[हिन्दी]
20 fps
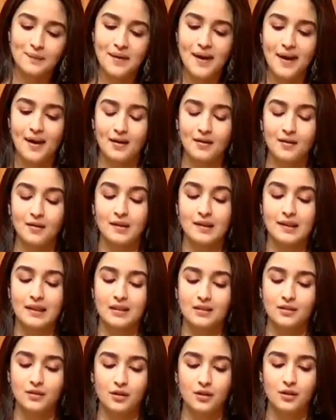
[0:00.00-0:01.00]
कि मैं
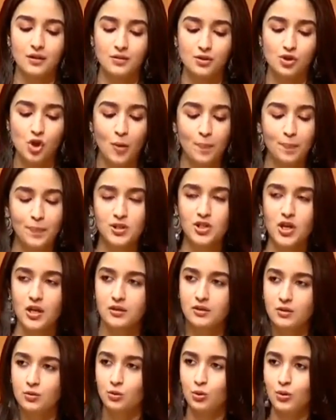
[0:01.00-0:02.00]
एक शॉप पे
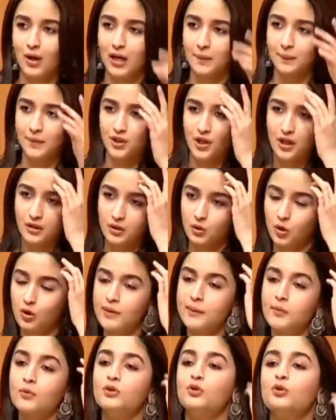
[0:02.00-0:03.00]
जाती हूँ दुकान पे जाती हूँ
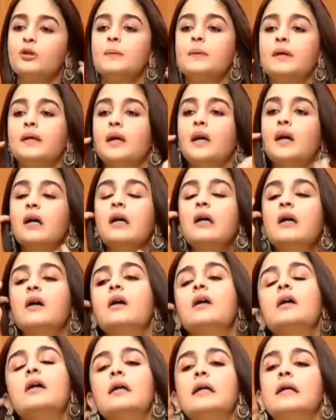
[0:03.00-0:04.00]
और मैं बोलती हूँ कि भैया
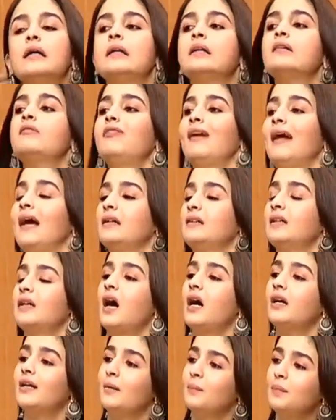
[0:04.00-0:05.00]
इंडियन फ्लैग
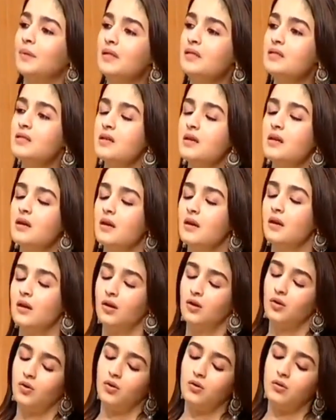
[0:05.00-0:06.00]
दिखाना प्लीज
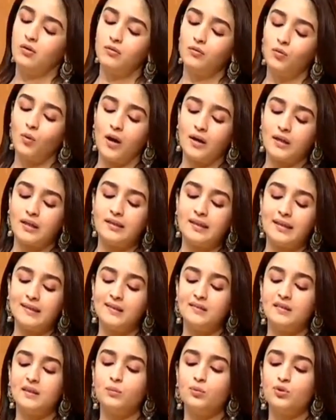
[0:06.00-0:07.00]
और वो आके
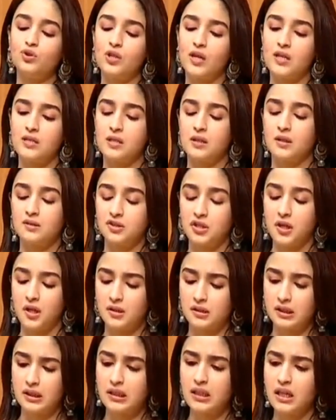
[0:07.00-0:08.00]
दे देते मुझे ऐसे
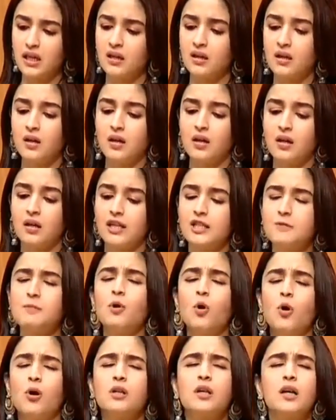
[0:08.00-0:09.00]
अच्छा ठीक है
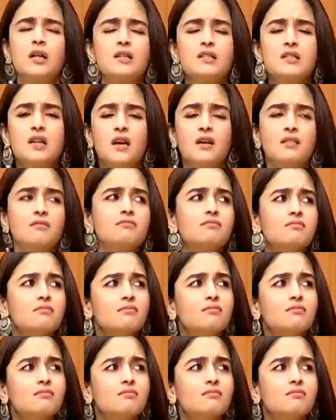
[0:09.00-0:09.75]
इसमें ऑल कलर्स है